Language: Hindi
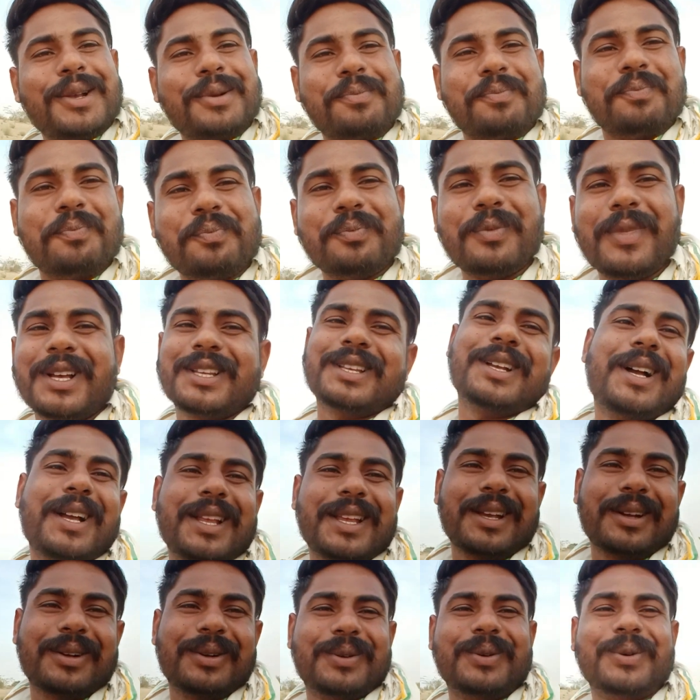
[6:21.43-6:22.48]
मज़ा आ जाए
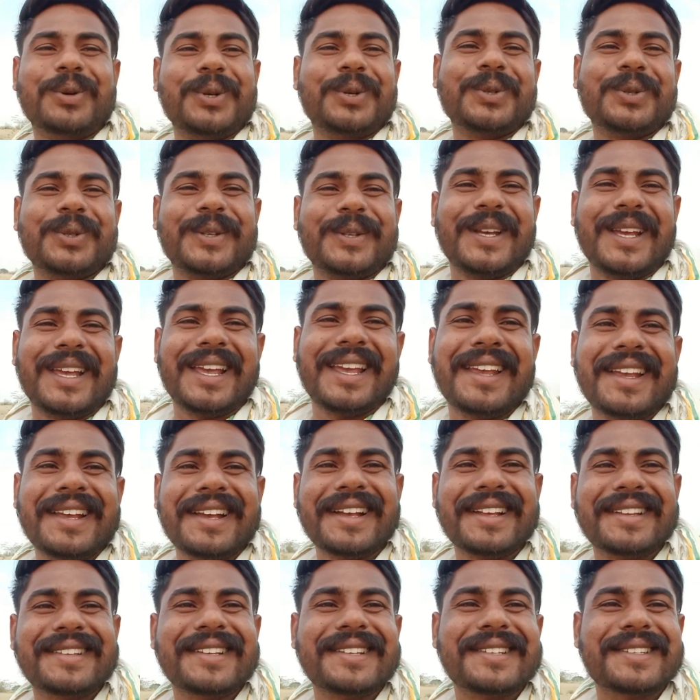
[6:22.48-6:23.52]
खुश हो जाए
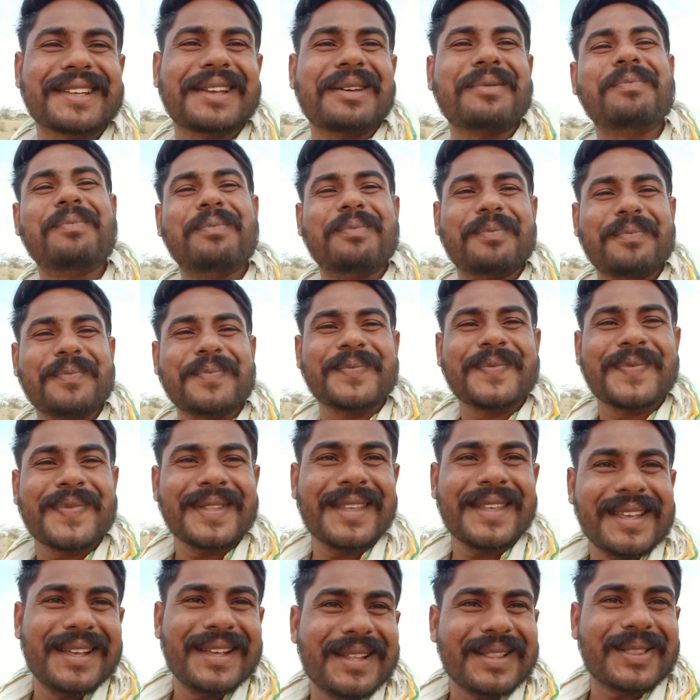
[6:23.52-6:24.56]
हंस हंस के
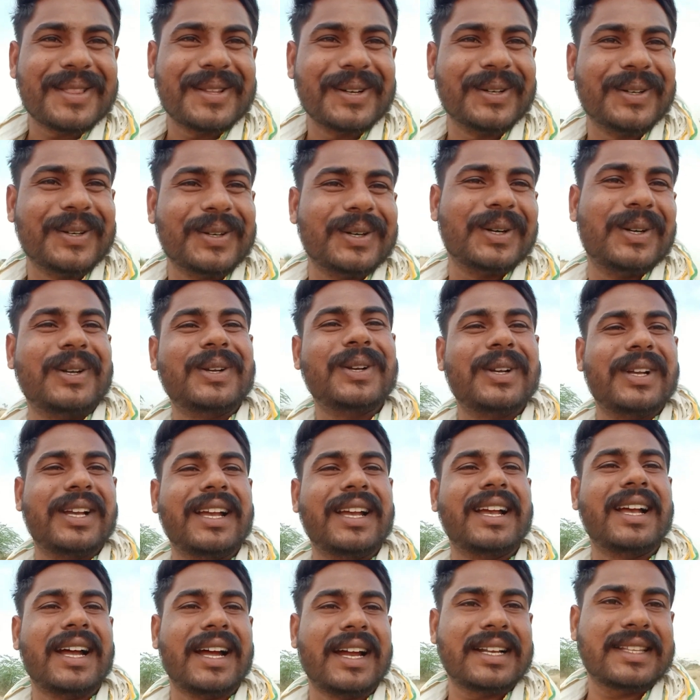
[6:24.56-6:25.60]
तो
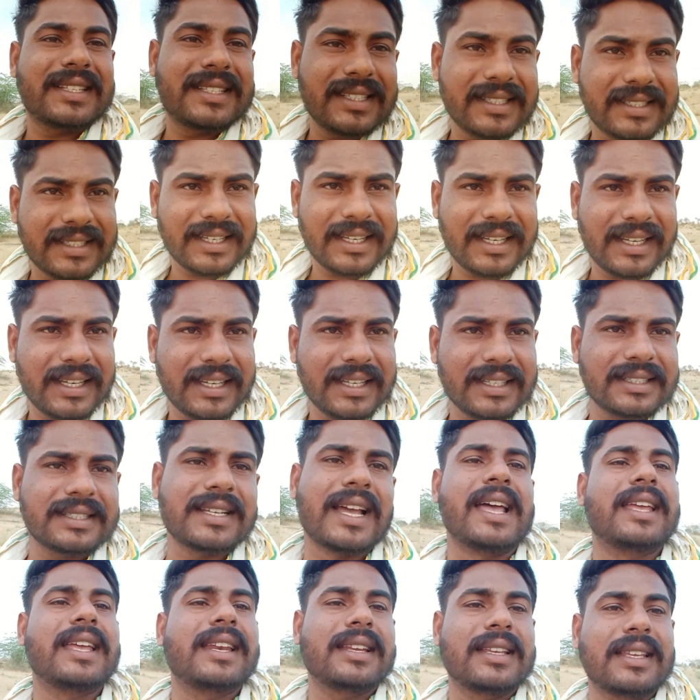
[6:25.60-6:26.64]
हर चीज़ें
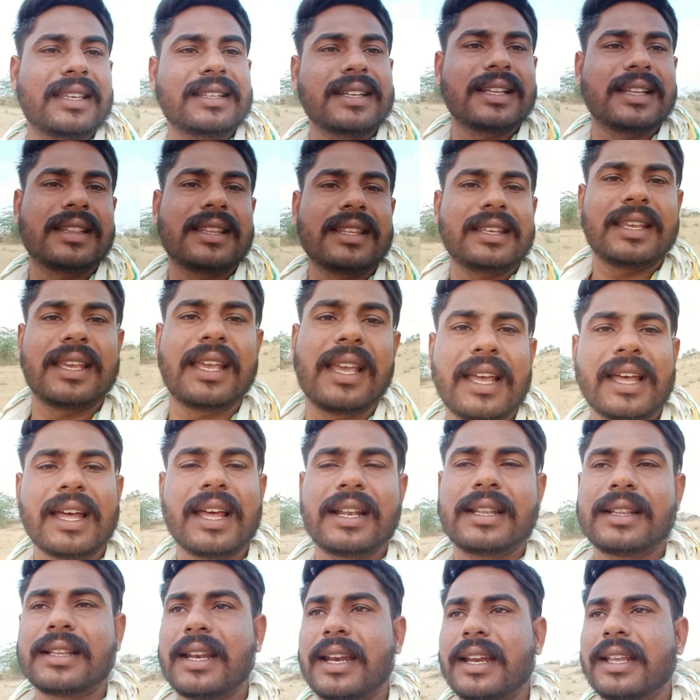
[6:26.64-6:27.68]
जाहिर की जाती हैं हर
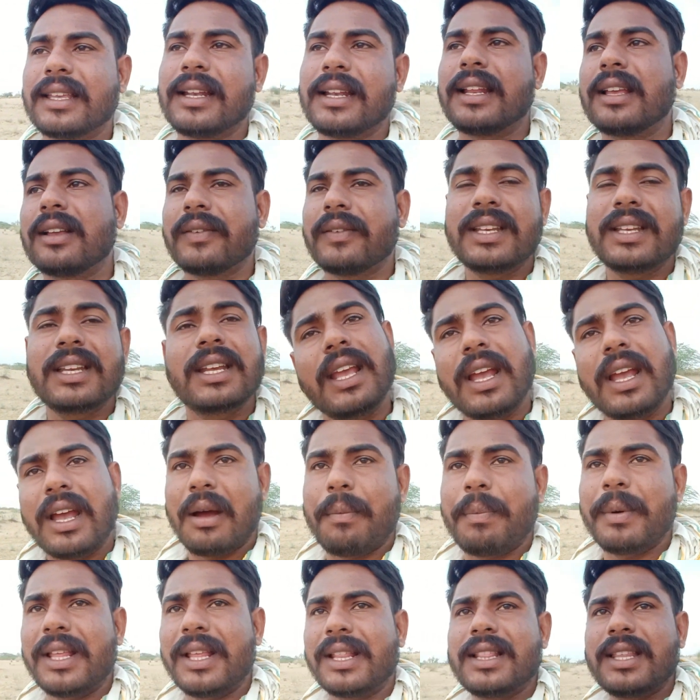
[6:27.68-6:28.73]
तरह की लैंग्वेज अपनी
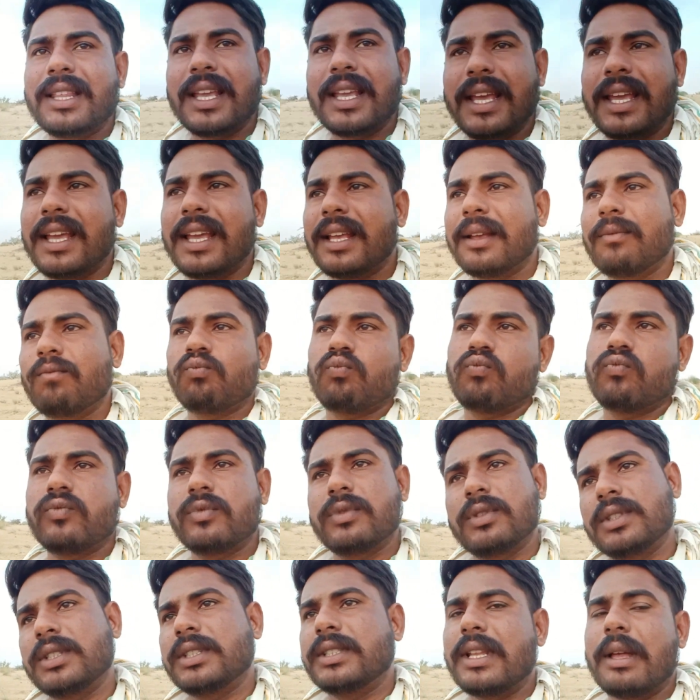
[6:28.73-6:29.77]
हिंदी है
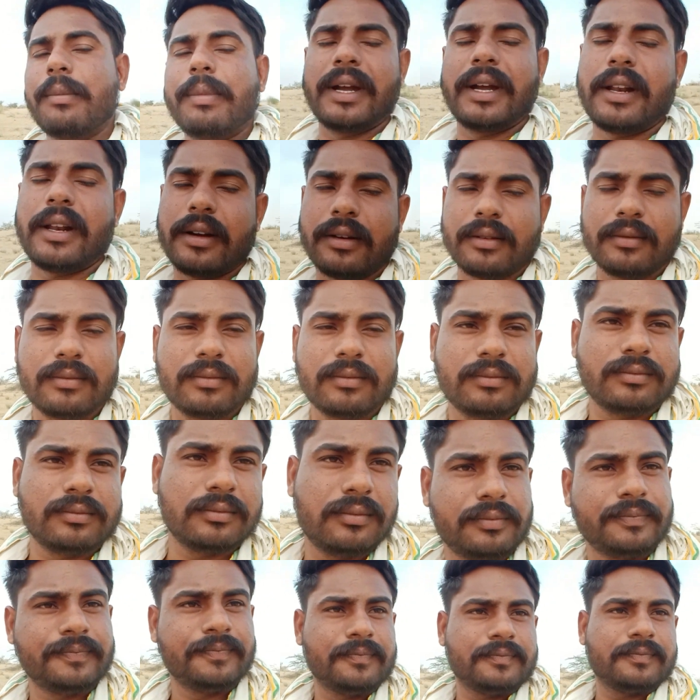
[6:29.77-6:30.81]
द
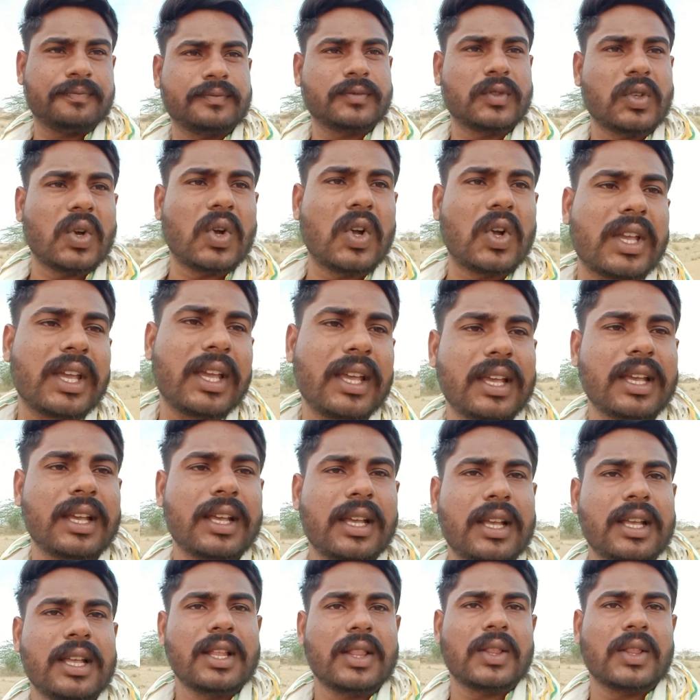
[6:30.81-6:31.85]
बेटर ओके
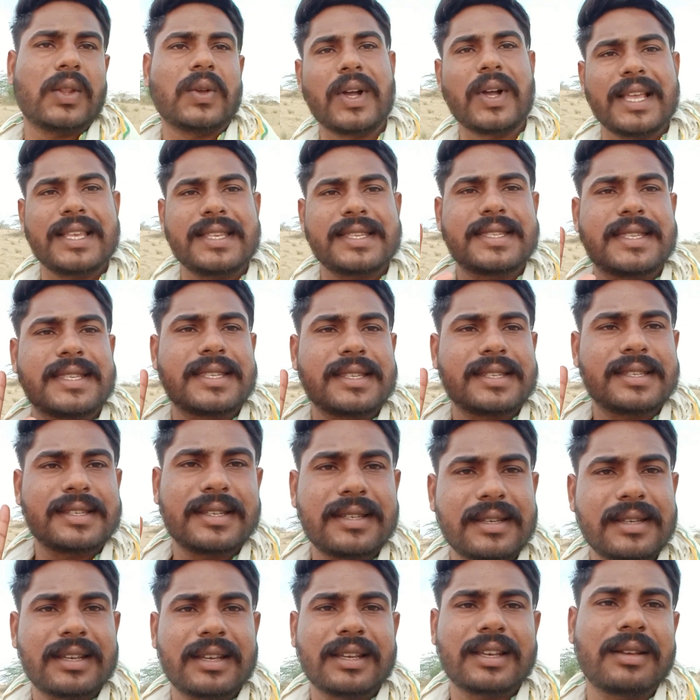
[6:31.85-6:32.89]
तो गाइज़
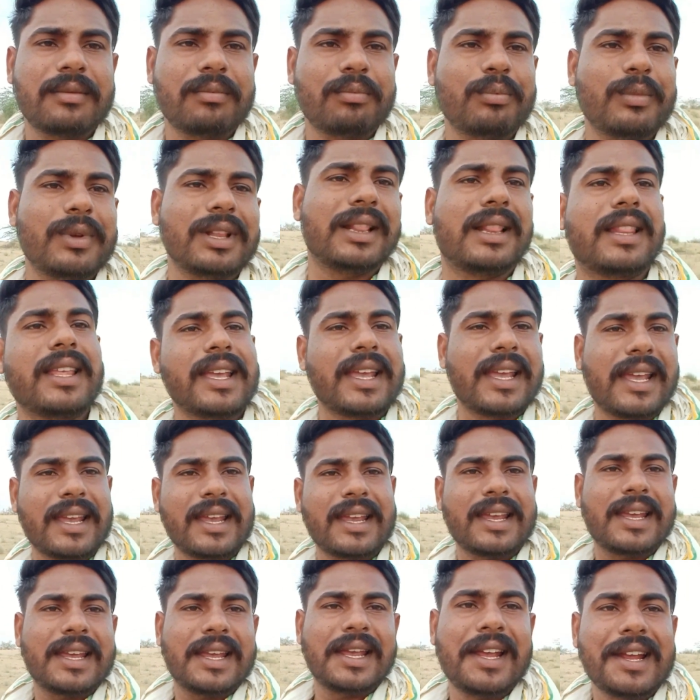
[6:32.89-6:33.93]
मिलते हैं
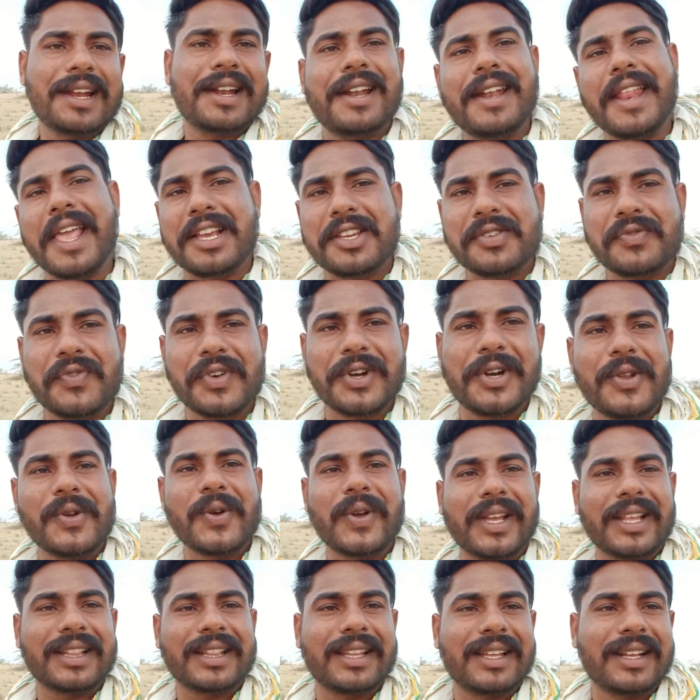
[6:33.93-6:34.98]
नेक्स्ट वीडियो के
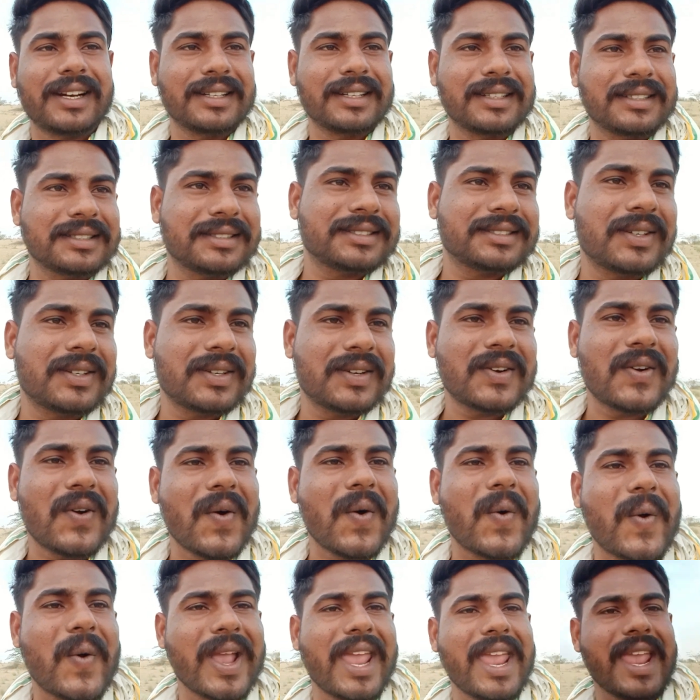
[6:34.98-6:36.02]
अंदर
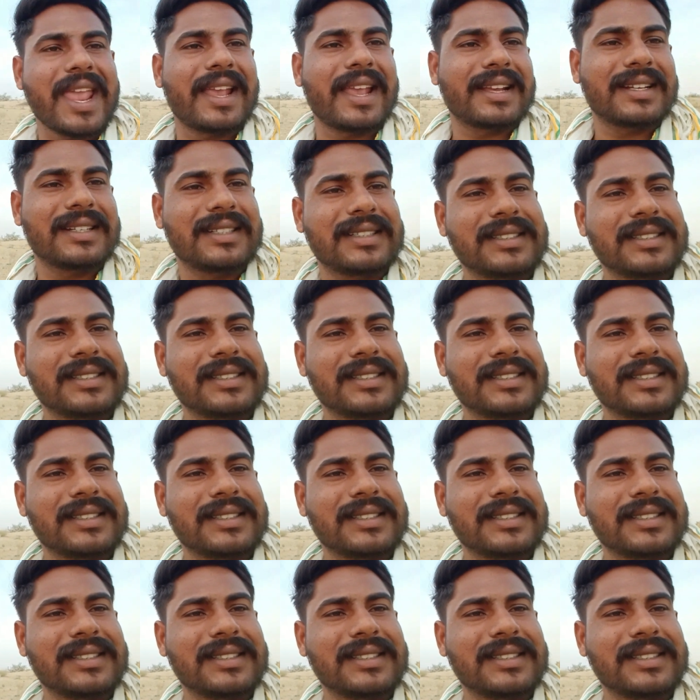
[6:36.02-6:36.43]
ओके